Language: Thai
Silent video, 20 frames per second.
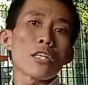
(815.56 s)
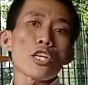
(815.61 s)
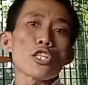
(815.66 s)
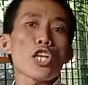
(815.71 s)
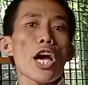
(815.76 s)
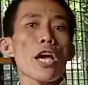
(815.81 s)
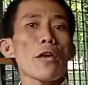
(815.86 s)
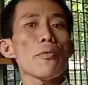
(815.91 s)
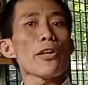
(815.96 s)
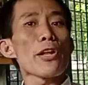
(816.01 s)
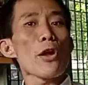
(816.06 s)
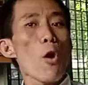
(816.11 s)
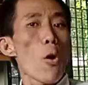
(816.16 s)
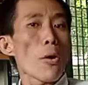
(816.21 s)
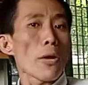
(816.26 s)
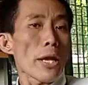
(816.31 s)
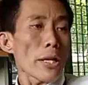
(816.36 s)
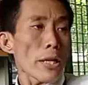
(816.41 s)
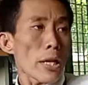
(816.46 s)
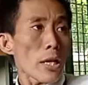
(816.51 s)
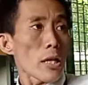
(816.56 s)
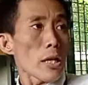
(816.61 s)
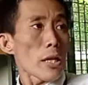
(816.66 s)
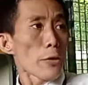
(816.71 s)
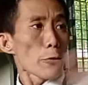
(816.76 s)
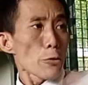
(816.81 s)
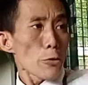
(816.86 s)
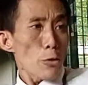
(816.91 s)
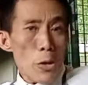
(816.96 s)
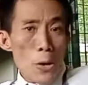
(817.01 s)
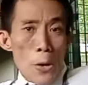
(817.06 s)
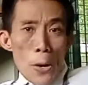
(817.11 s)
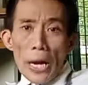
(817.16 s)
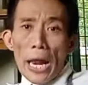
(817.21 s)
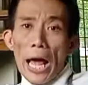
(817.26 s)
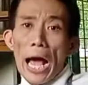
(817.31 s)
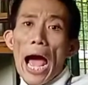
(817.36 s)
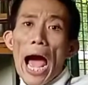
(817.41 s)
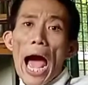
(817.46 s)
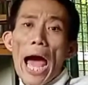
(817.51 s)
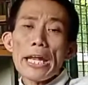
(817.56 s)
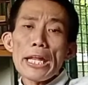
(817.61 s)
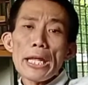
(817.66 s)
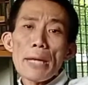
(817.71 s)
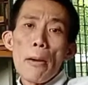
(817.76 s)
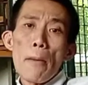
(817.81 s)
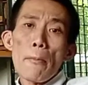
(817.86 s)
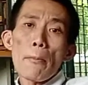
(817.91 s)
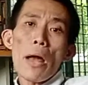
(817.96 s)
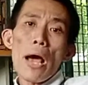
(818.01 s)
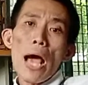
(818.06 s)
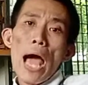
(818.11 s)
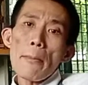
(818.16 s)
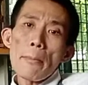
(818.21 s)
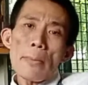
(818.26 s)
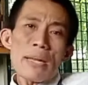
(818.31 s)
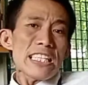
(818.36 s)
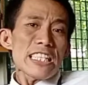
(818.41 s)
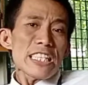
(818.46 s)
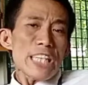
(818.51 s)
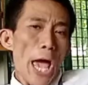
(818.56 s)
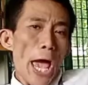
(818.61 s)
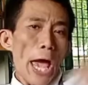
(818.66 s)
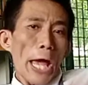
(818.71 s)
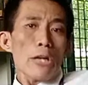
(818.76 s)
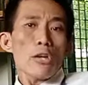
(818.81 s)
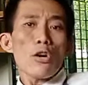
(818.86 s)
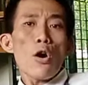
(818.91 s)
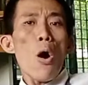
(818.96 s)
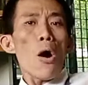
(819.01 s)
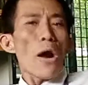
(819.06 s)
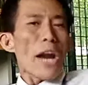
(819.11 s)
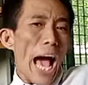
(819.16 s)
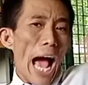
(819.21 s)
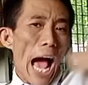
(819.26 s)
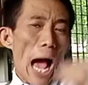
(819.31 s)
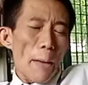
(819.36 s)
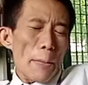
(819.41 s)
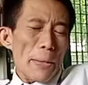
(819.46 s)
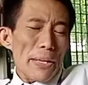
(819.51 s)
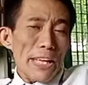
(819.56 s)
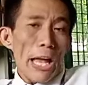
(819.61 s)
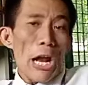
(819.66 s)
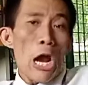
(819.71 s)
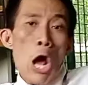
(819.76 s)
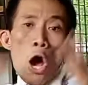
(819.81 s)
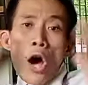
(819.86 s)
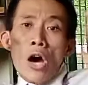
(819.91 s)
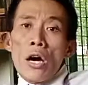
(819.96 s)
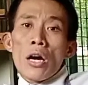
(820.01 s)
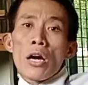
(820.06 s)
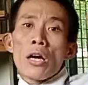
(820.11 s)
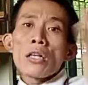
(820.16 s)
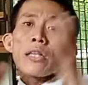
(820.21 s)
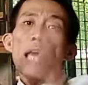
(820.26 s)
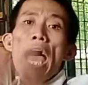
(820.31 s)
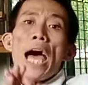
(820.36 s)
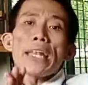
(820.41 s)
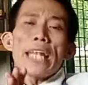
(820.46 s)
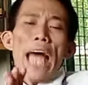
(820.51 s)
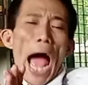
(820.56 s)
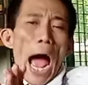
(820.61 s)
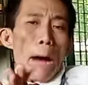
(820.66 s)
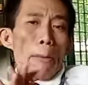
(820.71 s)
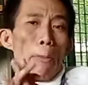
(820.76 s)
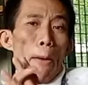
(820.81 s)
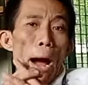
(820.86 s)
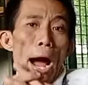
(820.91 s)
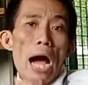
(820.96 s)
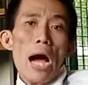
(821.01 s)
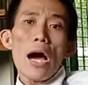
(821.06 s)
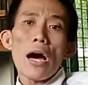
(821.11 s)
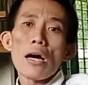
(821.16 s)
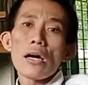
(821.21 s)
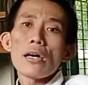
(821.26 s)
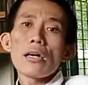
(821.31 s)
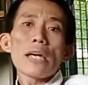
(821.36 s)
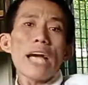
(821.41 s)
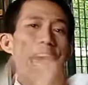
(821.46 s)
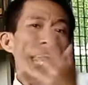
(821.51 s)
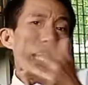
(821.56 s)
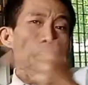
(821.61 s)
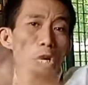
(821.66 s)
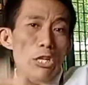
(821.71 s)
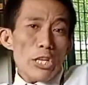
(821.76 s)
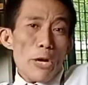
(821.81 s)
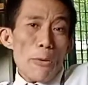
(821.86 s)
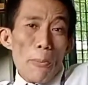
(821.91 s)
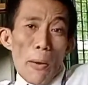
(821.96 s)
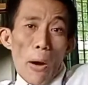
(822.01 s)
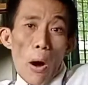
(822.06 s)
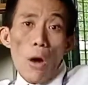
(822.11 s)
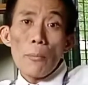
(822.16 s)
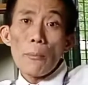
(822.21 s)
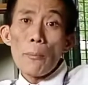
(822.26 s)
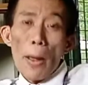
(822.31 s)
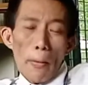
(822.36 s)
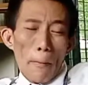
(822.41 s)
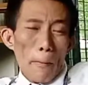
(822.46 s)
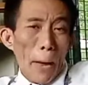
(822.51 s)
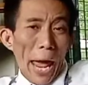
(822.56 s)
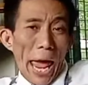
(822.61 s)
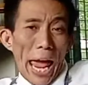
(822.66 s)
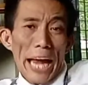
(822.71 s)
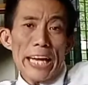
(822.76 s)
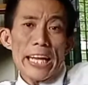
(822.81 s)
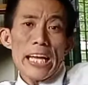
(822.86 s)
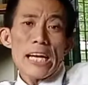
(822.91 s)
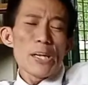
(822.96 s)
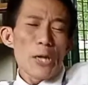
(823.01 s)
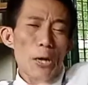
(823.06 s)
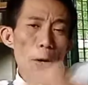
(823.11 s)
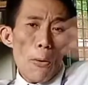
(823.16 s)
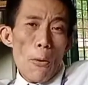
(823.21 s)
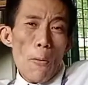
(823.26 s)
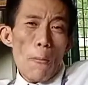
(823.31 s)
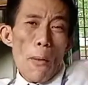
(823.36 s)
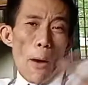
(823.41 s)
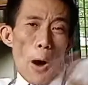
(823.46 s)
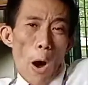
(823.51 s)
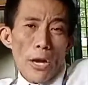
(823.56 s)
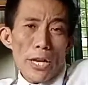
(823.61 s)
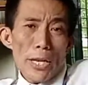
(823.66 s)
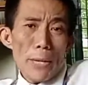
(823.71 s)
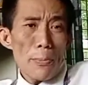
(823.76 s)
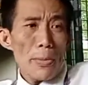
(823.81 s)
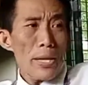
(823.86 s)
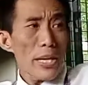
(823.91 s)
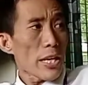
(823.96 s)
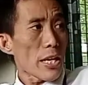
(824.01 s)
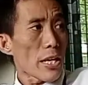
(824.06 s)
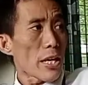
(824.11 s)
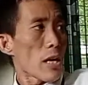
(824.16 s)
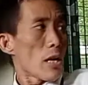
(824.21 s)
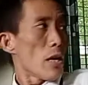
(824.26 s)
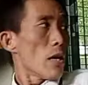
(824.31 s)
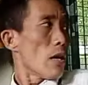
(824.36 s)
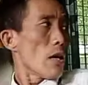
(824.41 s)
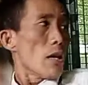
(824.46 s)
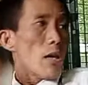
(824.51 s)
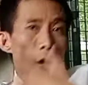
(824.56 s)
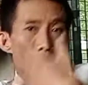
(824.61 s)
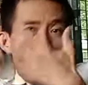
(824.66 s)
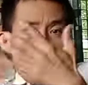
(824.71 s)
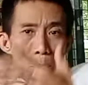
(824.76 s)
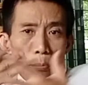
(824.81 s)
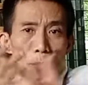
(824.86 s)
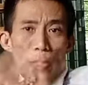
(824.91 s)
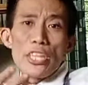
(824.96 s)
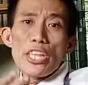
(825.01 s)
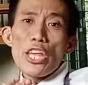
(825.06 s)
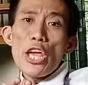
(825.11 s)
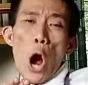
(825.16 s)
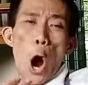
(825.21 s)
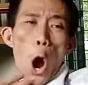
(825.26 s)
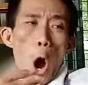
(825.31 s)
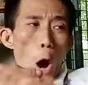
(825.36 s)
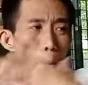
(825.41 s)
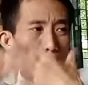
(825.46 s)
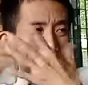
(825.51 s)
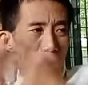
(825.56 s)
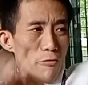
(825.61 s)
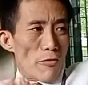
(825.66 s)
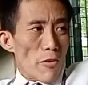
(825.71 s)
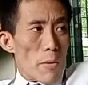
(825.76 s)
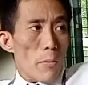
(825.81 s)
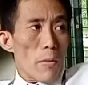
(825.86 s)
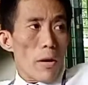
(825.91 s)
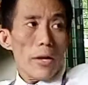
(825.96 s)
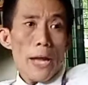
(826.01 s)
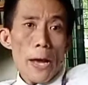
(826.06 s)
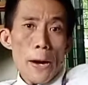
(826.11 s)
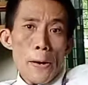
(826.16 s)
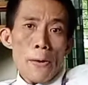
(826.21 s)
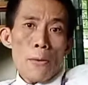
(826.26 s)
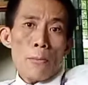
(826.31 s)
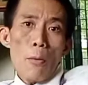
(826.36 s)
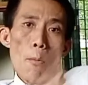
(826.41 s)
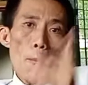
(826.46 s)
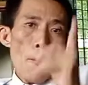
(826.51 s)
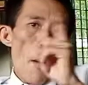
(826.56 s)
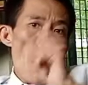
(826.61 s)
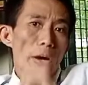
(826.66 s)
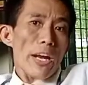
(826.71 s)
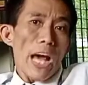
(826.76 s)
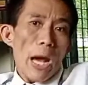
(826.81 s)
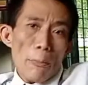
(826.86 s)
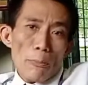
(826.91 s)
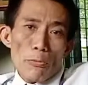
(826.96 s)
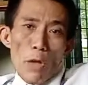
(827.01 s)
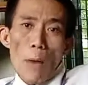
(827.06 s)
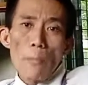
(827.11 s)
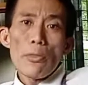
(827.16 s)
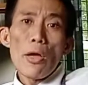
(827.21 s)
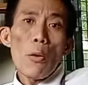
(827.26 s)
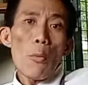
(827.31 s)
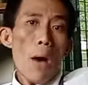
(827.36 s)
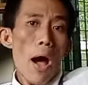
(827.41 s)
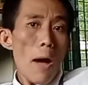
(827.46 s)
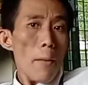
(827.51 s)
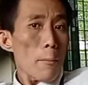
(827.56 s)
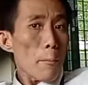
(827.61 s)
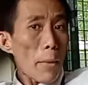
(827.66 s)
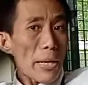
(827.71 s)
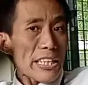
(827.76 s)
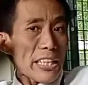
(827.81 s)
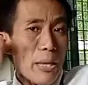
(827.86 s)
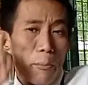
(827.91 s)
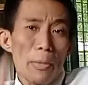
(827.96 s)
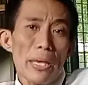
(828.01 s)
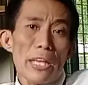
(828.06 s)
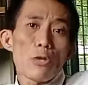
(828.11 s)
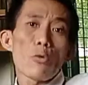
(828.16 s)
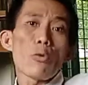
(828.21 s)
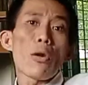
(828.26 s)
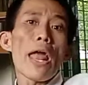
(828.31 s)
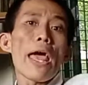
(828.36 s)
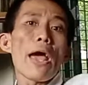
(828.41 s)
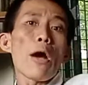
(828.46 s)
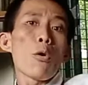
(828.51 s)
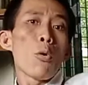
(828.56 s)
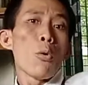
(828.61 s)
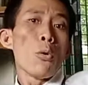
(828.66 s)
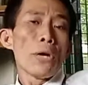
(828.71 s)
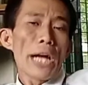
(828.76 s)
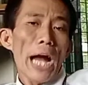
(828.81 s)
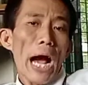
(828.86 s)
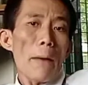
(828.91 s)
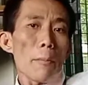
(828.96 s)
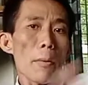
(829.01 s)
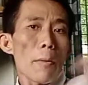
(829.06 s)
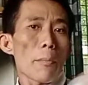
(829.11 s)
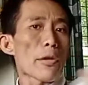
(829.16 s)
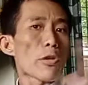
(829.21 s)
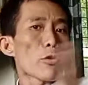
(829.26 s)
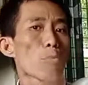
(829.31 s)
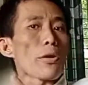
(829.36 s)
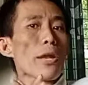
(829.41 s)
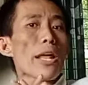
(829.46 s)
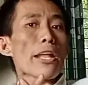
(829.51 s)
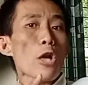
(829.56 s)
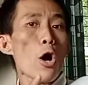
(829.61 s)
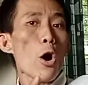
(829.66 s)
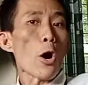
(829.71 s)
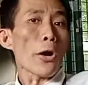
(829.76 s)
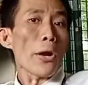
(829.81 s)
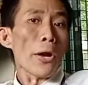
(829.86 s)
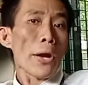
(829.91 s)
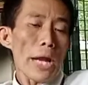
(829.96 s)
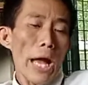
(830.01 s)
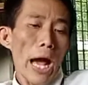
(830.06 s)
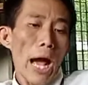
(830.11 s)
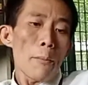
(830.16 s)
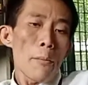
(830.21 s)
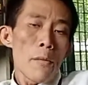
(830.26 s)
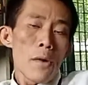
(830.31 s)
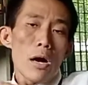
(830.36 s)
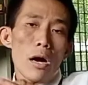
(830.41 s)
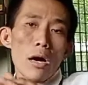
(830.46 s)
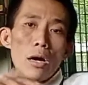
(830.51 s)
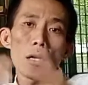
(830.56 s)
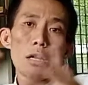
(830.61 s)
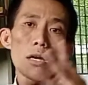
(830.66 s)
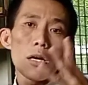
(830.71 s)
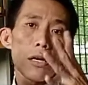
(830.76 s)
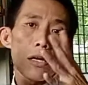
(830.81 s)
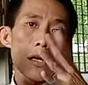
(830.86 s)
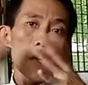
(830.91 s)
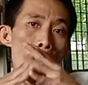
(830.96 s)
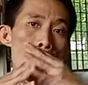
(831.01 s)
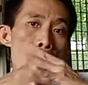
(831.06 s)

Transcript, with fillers: จะใช้วิดีโอเนี่ยในราคาที่แบบราคาเป็นแสนกล้องราคาเป็นแสนถ้าถามว่าการที่เราใช้อุปกรณ์แพงๆเนี่ยหรืออุปกรณ์ที่มีมียี่ห้อมีฝีมือเนี่ยผมบอกได้คำตอบเดียวว่ามันจะมีอยู่แล้วนะครับมันมีอยู่แน่นอนนะครับก็คือ